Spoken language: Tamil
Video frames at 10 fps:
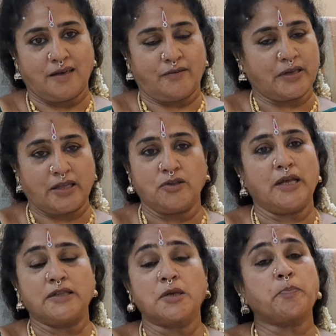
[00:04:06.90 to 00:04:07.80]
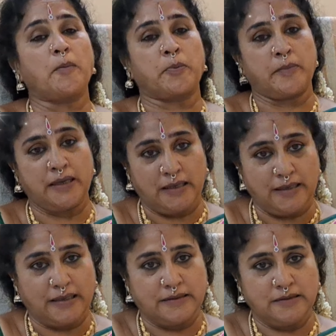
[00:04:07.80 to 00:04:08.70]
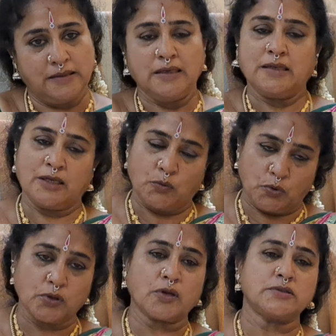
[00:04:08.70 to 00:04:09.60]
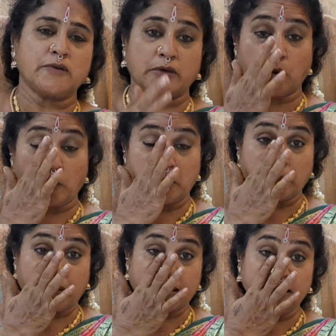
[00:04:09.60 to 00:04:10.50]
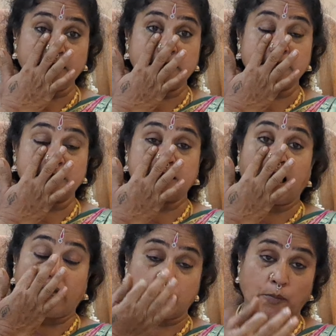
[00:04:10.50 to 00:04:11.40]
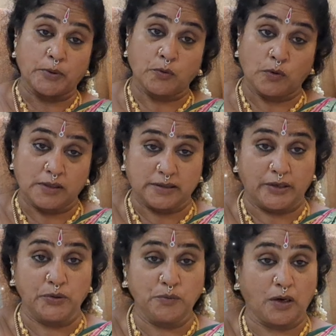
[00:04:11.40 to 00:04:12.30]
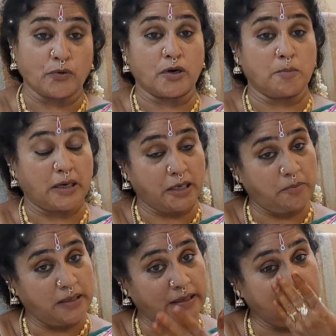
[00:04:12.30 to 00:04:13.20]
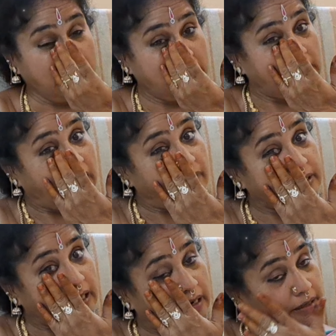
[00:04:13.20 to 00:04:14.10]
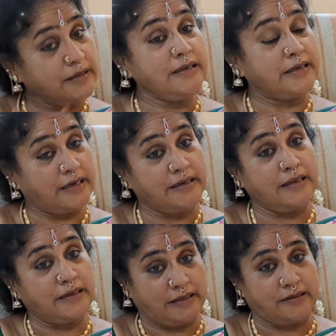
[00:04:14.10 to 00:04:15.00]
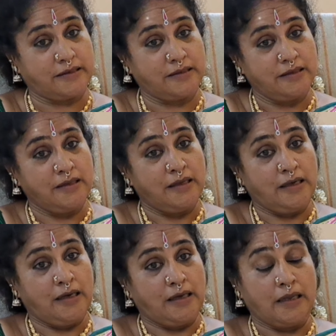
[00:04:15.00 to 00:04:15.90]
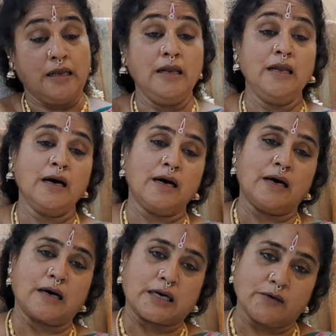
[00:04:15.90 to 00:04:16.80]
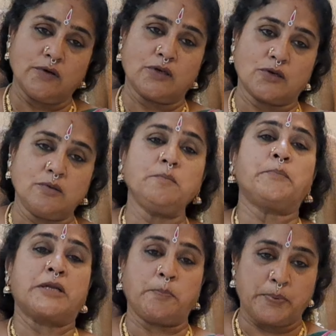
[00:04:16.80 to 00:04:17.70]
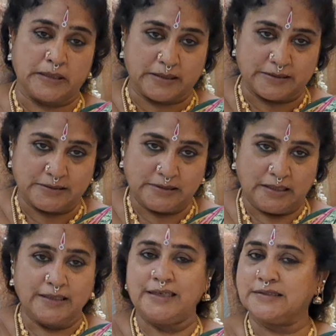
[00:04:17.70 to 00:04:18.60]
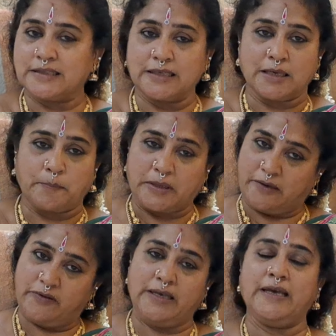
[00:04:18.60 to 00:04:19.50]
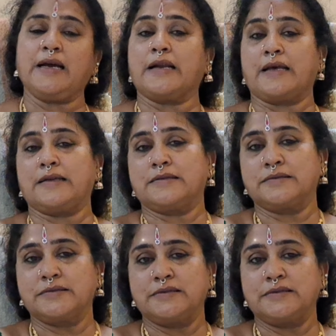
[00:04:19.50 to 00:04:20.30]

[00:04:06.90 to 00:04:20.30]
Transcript: அவருக்கு எது எதிர்பார்ப்புமே இல்லை நீங்கள் ஒரு தடவை சிவனை கும்பிட்டு பாருங்கள் அதுக்கப்புறம் உங்களுக்கு தெரியும் அவரோட மகிமை என்ன அவர் யார் என்ன ஏதுன்னு எல்லா கடவுள்களுக்கும் பிறப்பு இருக்குது ஈசனுக்கு பிறவியே கிடையாது